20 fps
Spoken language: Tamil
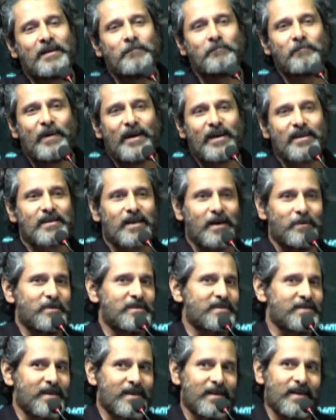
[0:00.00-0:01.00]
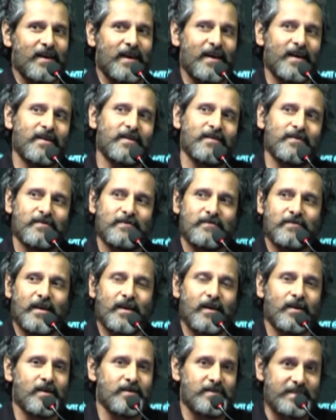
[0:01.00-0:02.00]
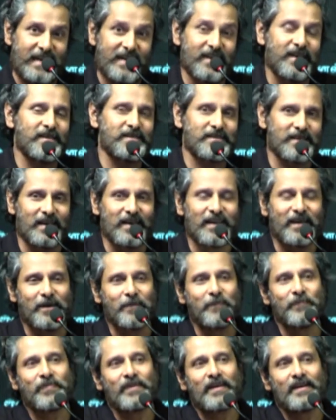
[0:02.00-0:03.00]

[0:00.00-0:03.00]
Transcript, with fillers: இம்பேக்ட் கமல் சார் ஹேட் எங்கள் ஜென்ரேஷன்லேயே